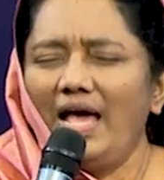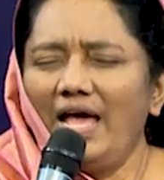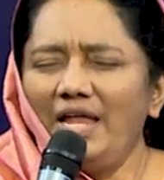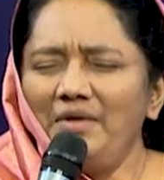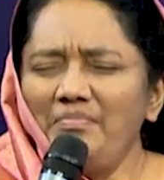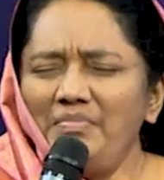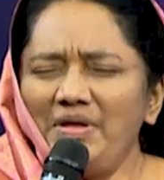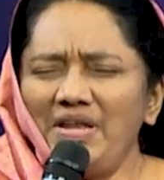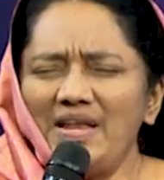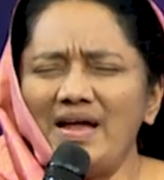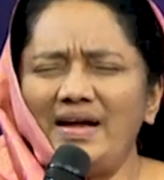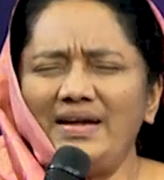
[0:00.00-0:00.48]

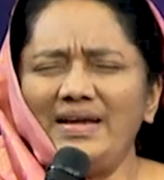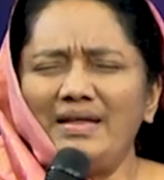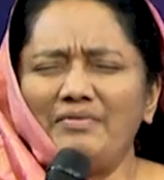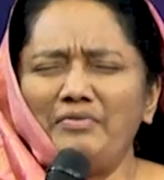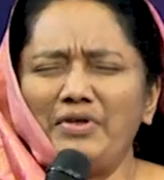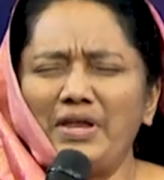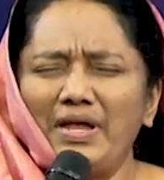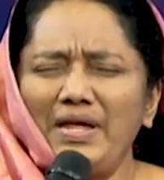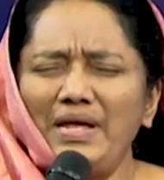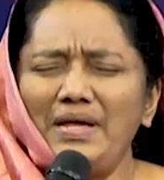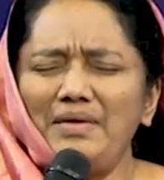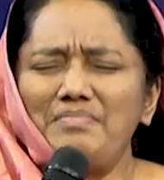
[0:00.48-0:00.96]
அன்பின்
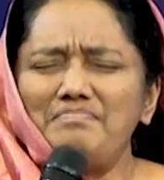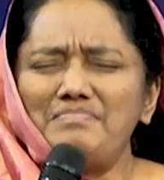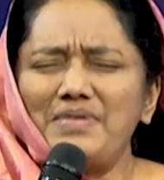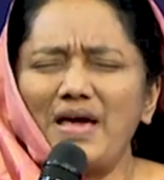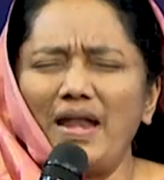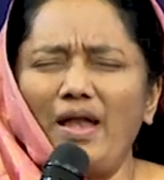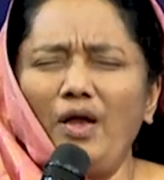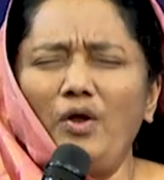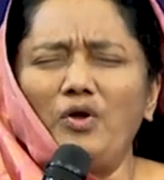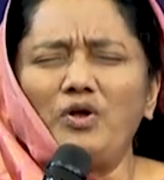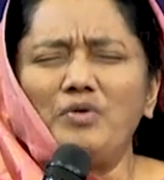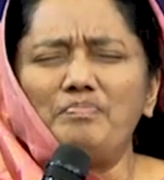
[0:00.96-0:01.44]
ஆண்டவரே
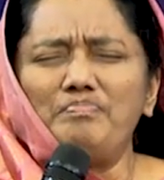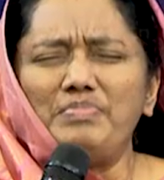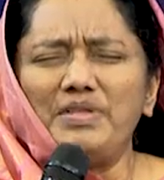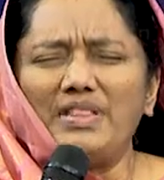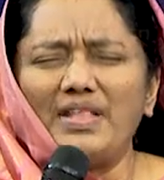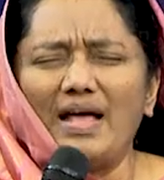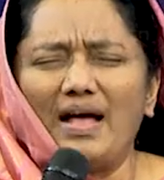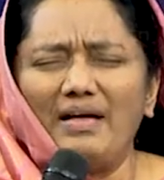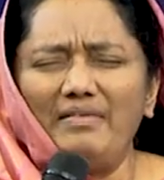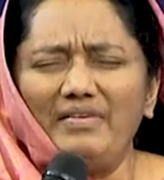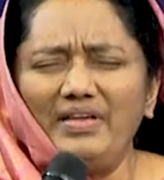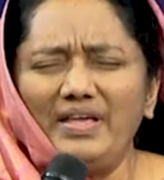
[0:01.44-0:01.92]
பரலோக
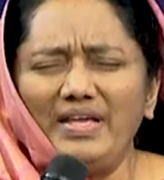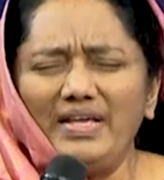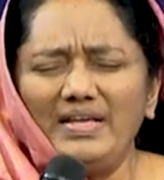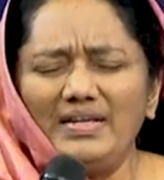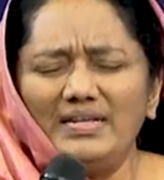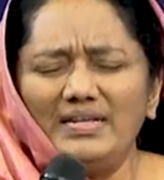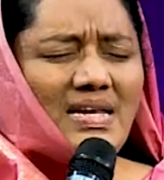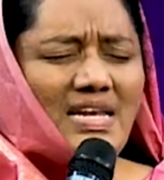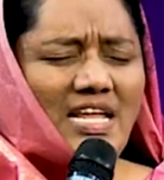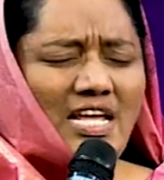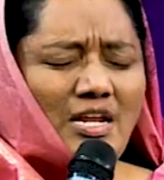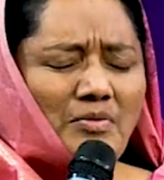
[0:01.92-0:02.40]
பிதாவே
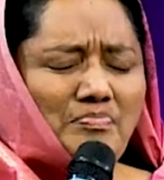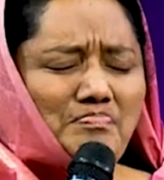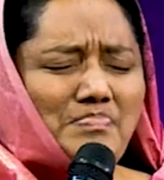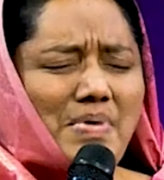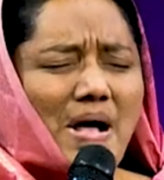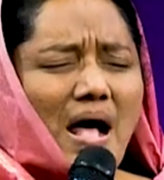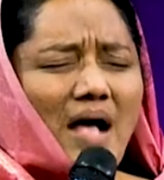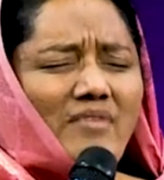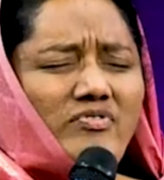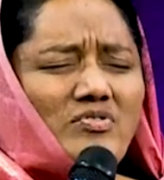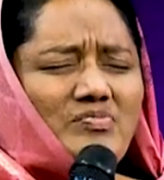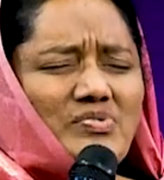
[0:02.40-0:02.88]
நீர்
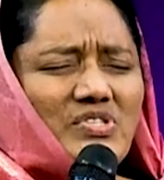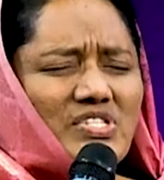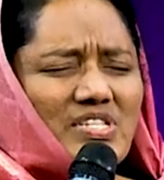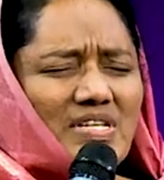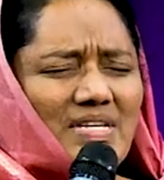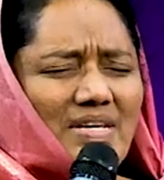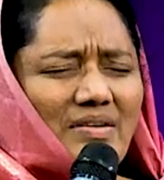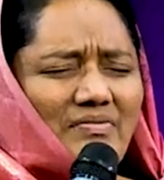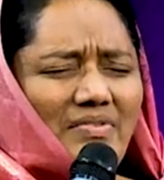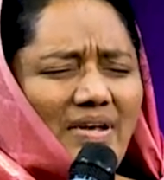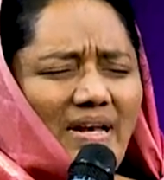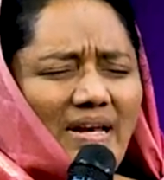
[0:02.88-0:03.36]
பாவம்
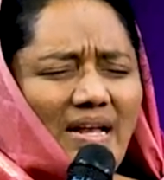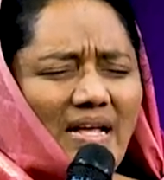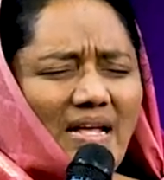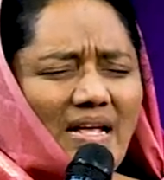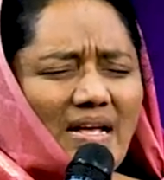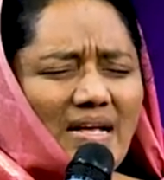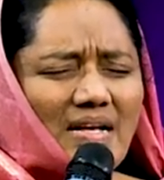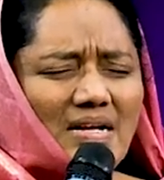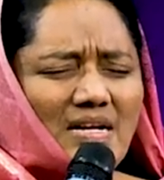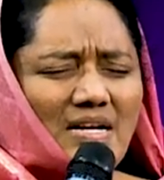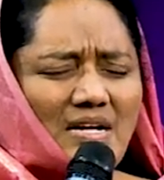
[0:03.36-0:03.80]
செய்யவில்லை